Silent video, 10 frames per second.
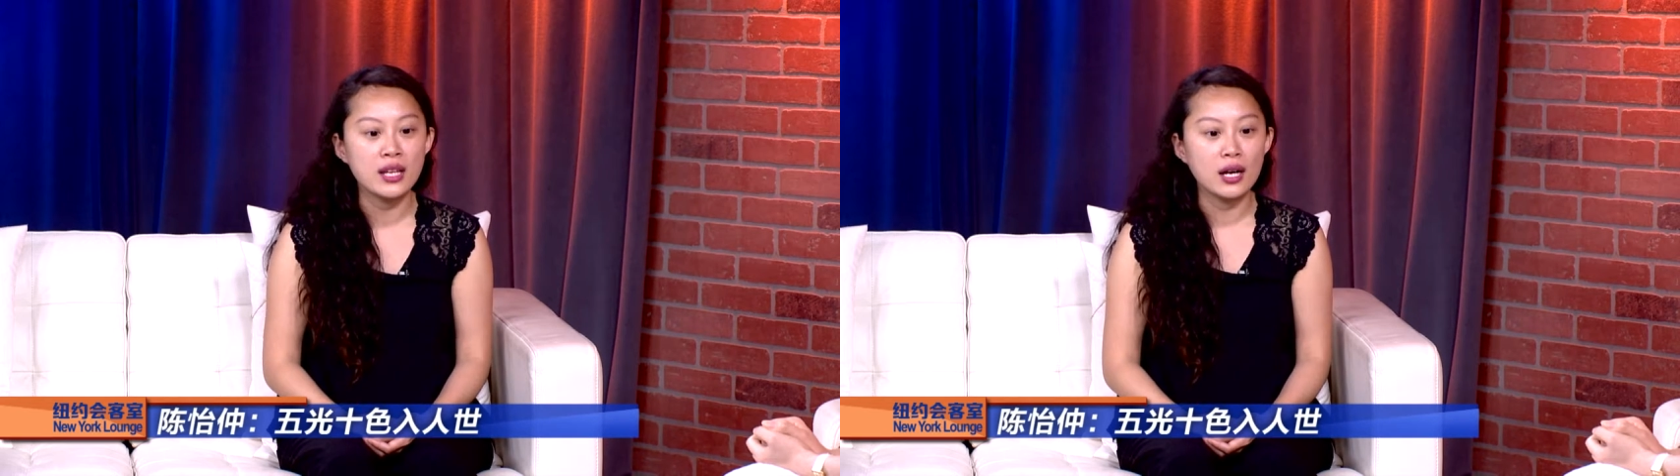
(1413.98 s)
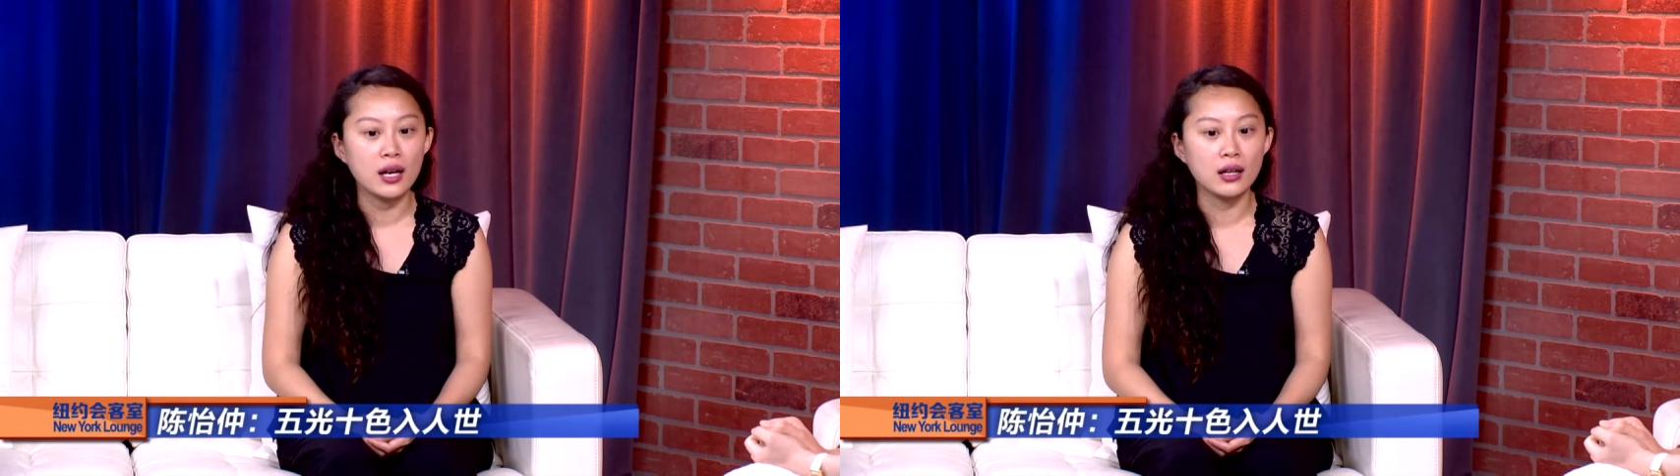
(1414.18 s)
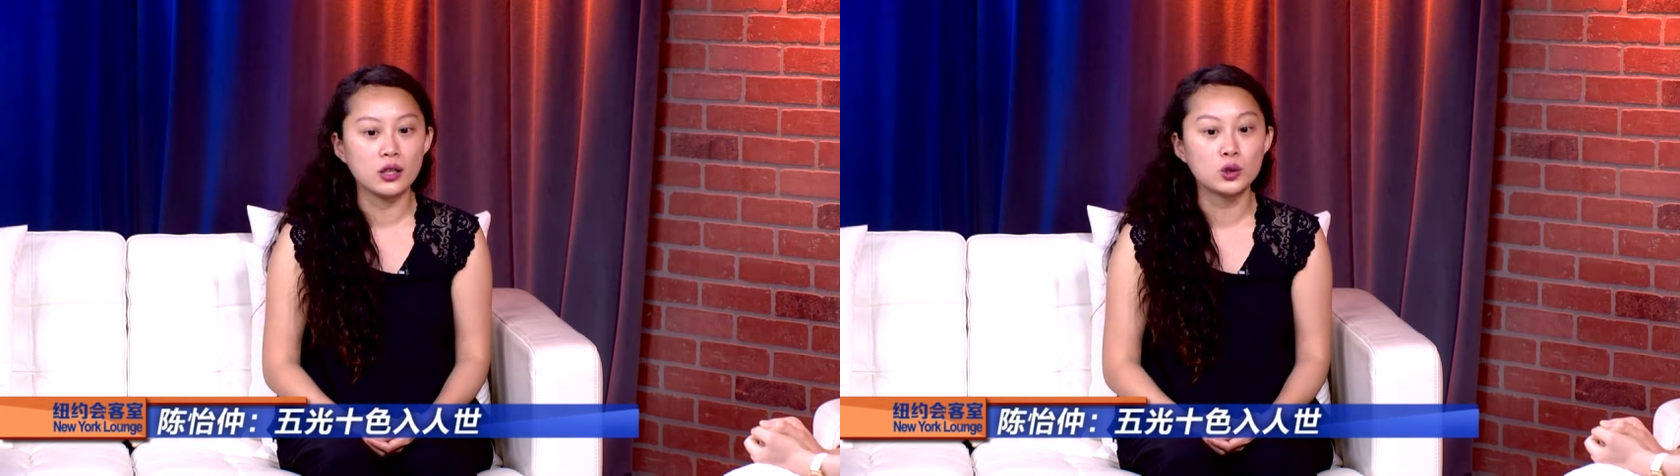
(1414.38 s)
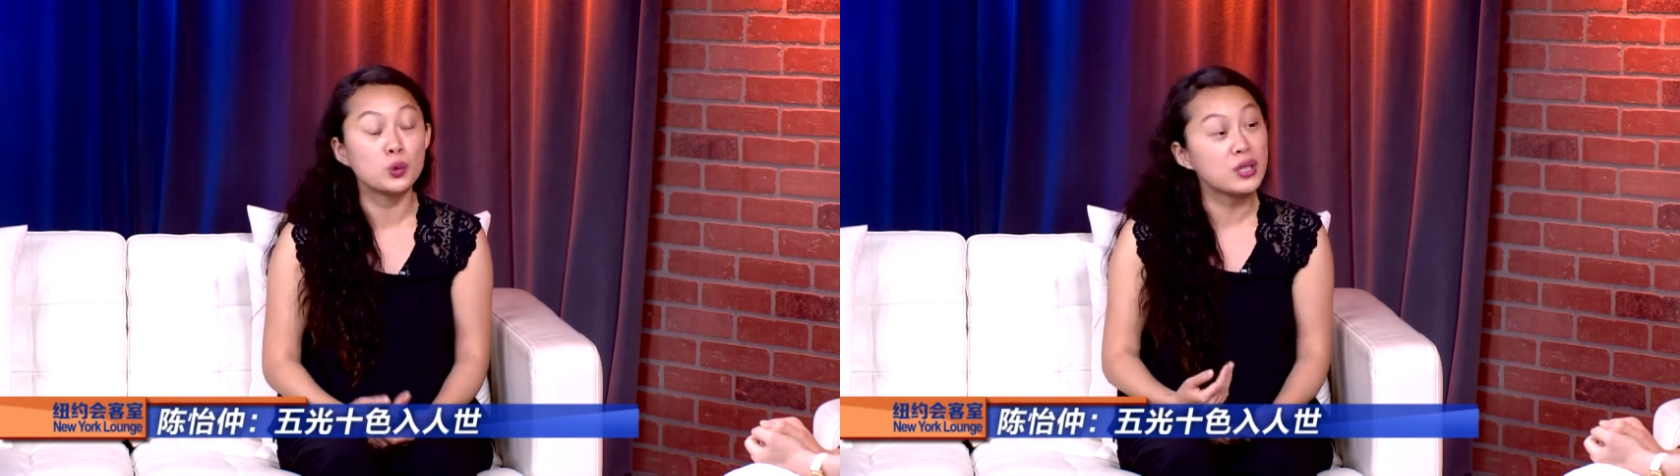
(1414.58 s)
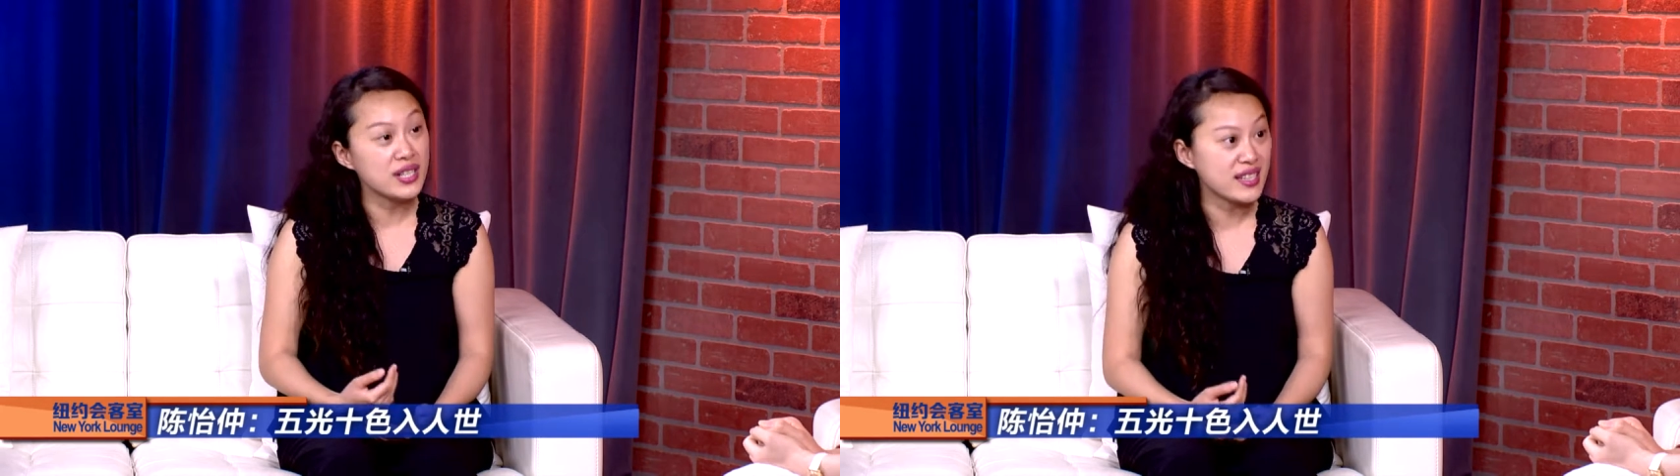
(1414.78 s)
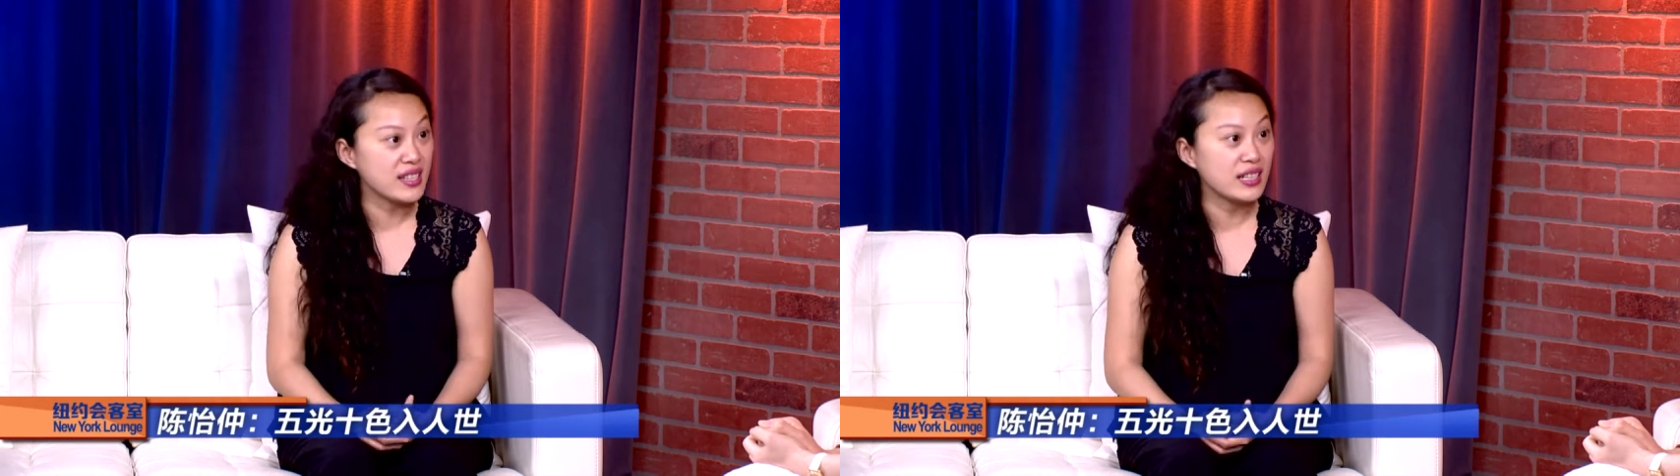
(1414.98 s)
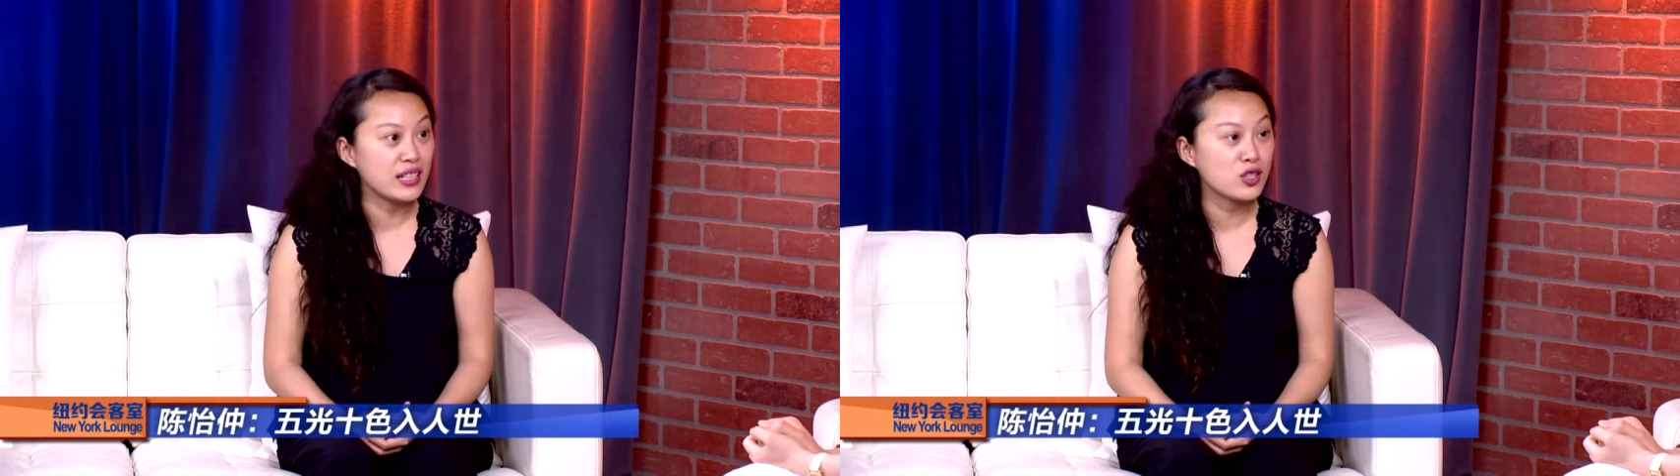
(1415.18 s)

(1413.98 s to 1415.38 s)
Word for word: 呃土耳其、